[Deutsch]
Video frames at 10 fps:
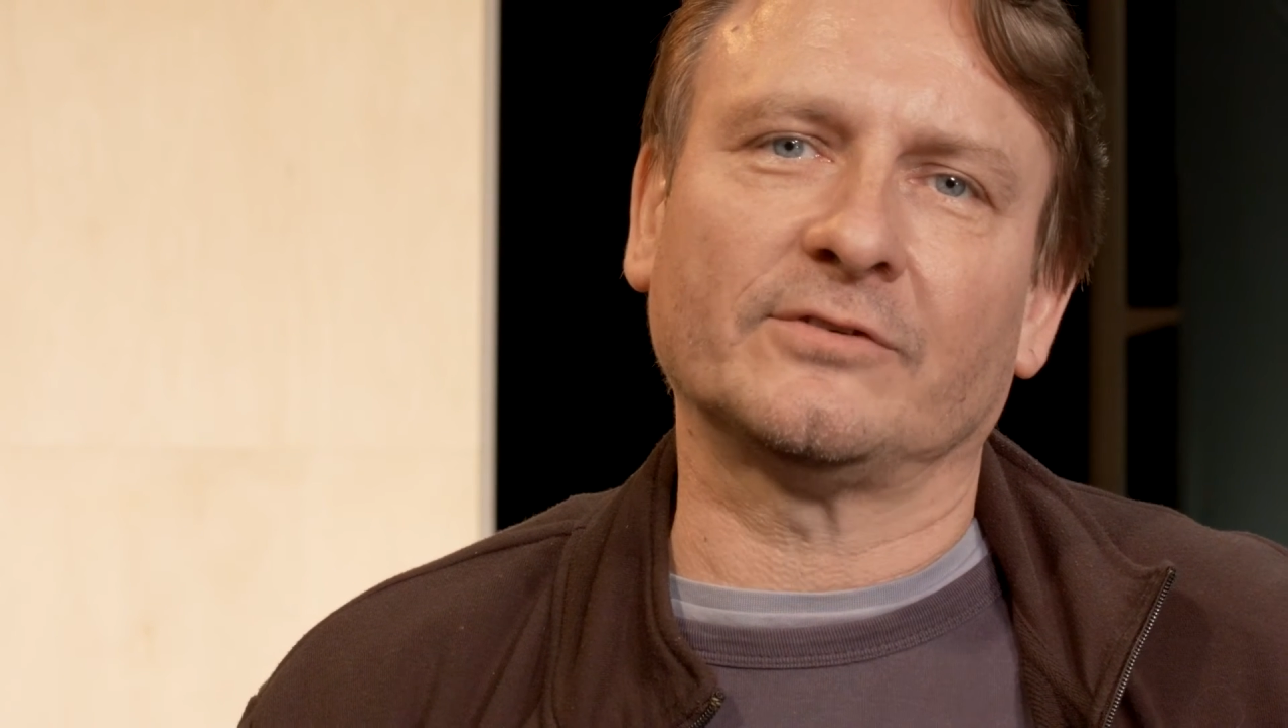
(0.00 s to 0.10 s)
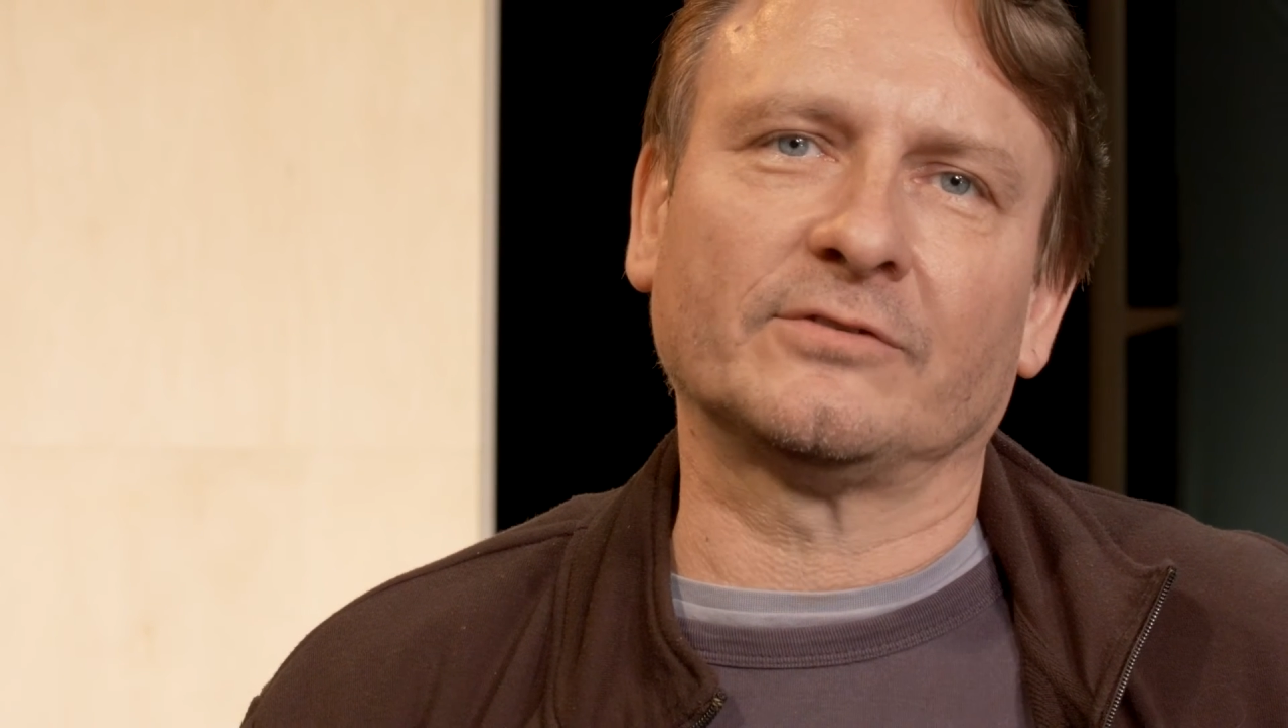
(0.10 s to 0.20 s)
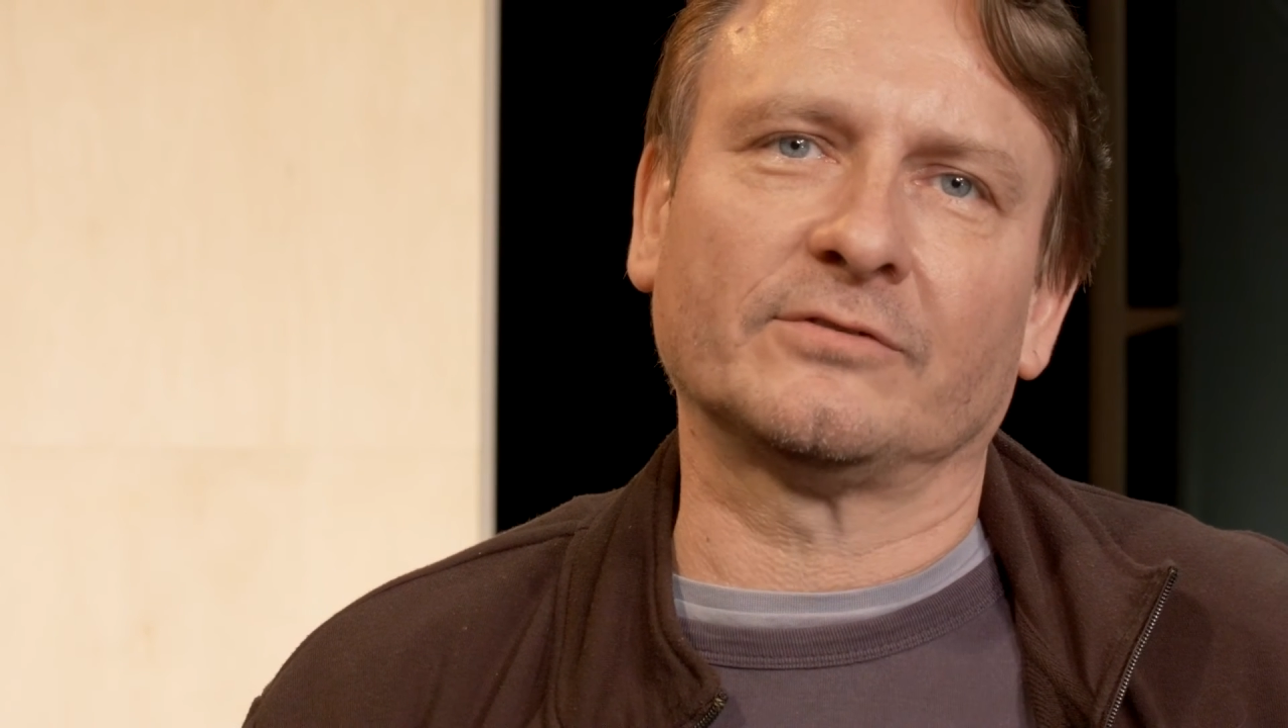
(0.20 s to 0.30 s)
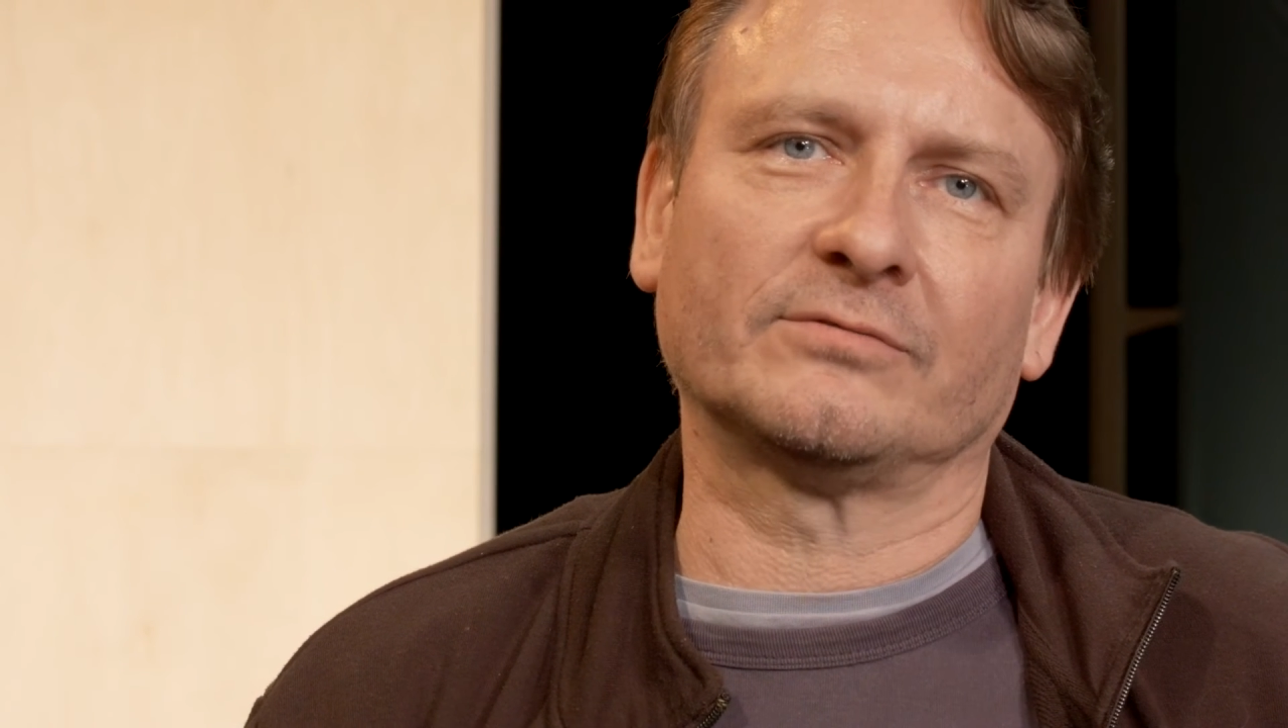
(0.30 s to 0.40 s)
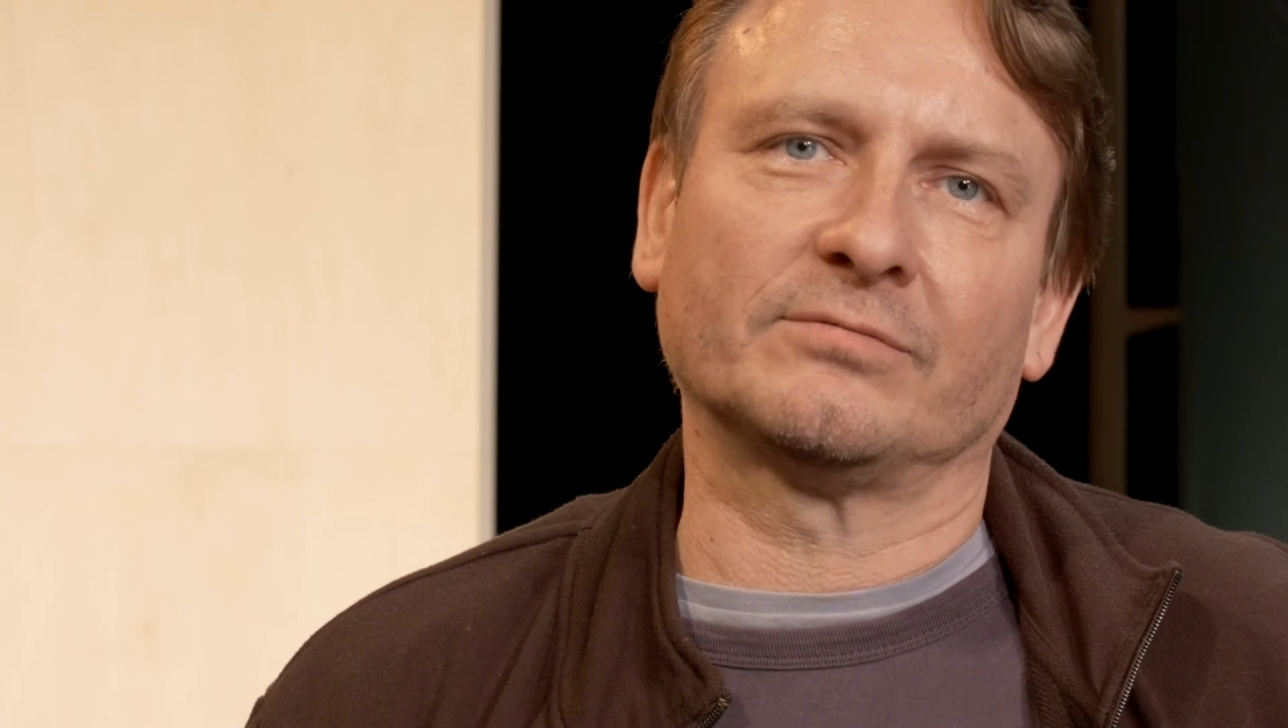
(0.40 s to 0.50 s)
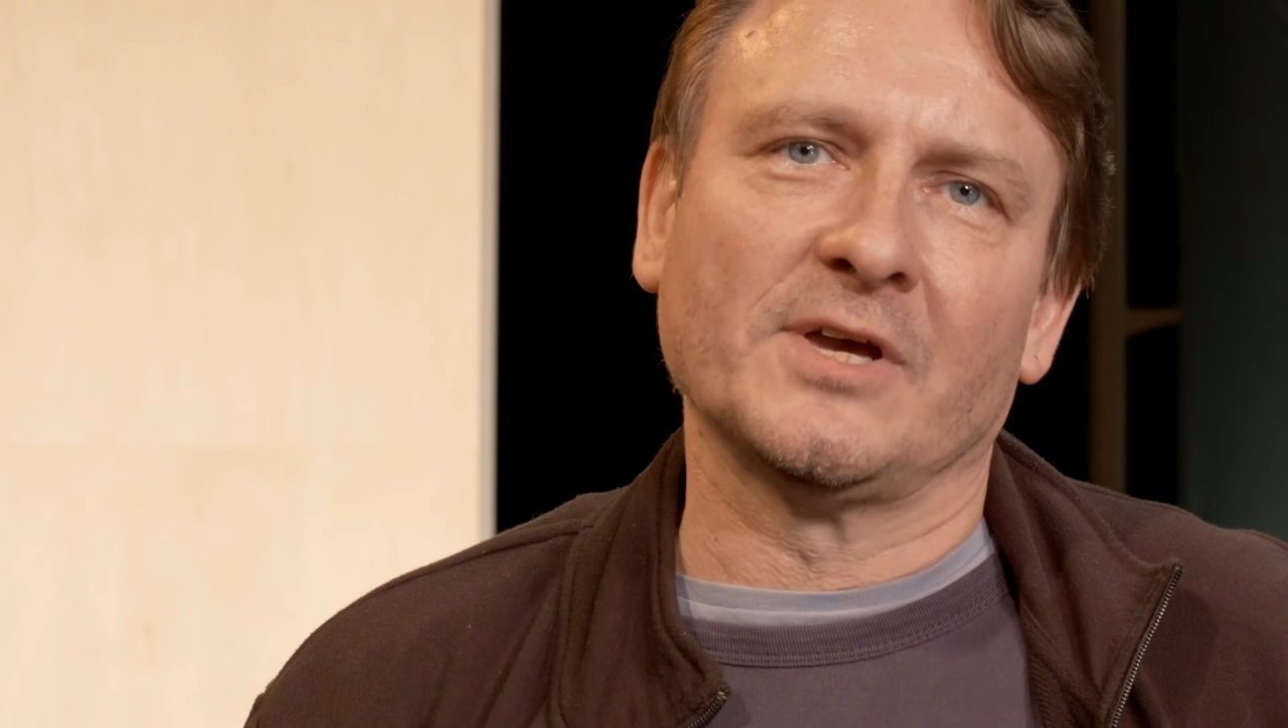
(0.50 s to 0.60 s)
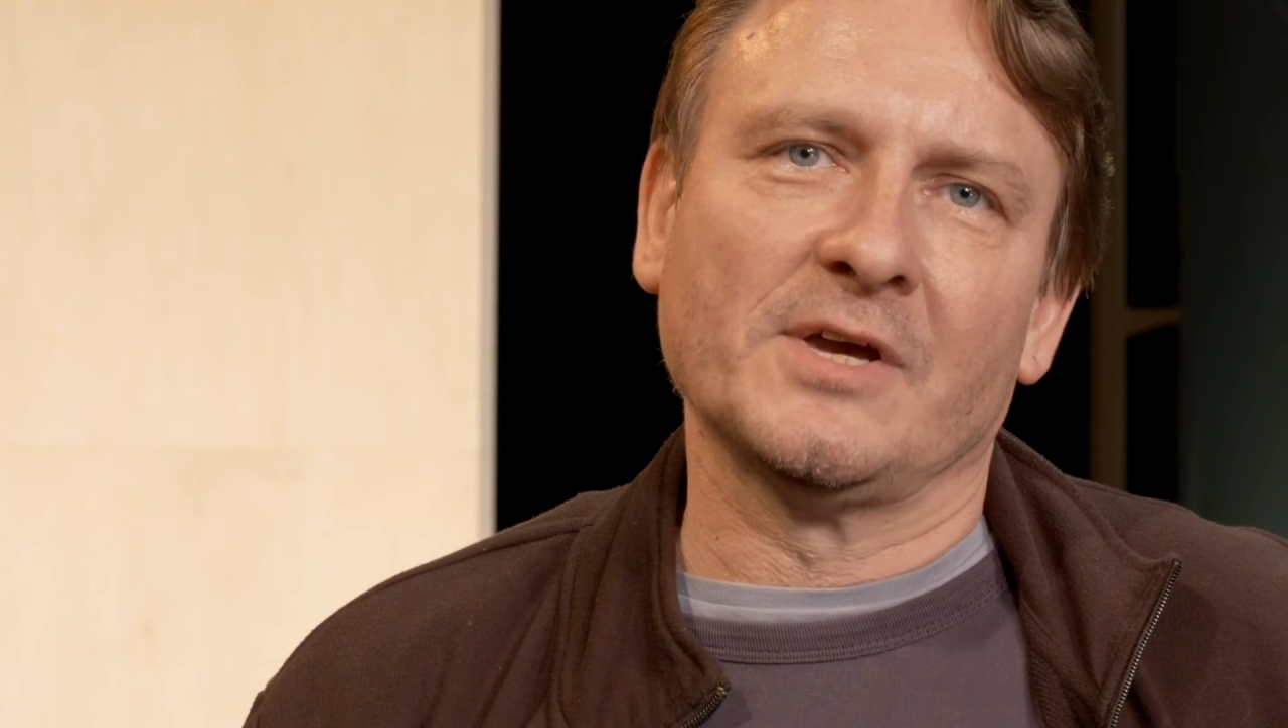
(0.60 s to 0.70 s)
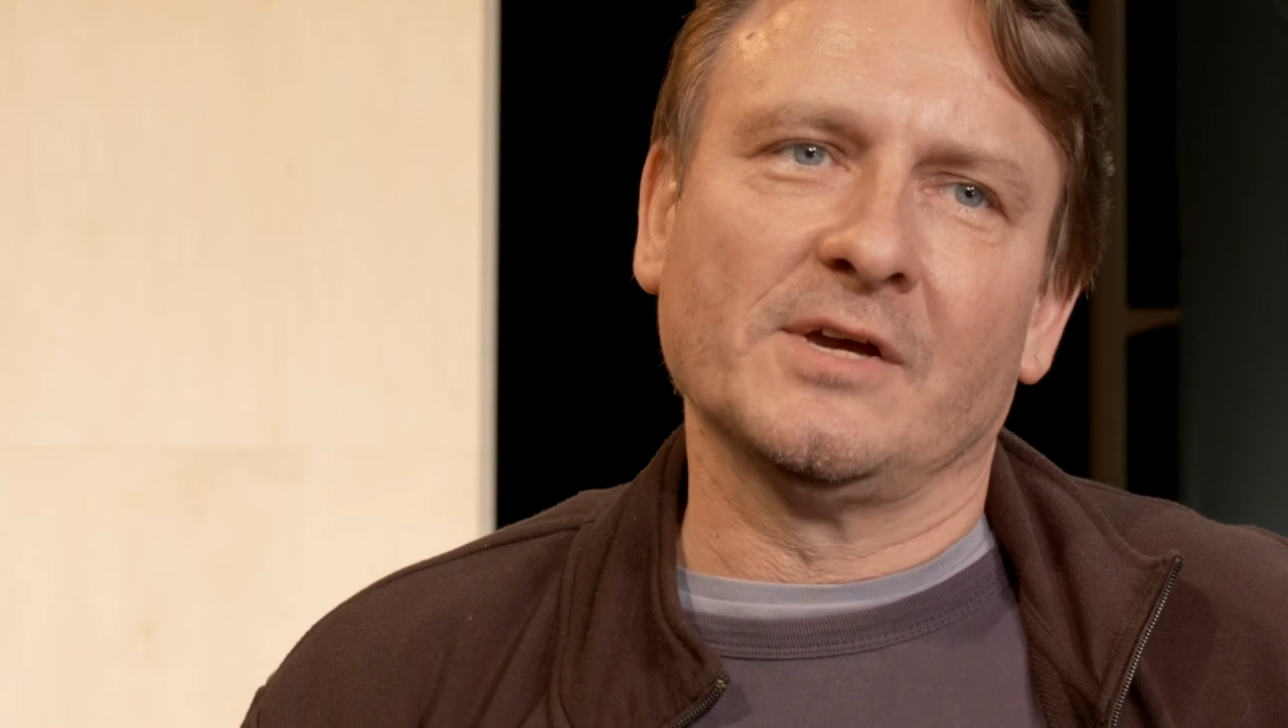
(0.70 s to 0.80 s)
ist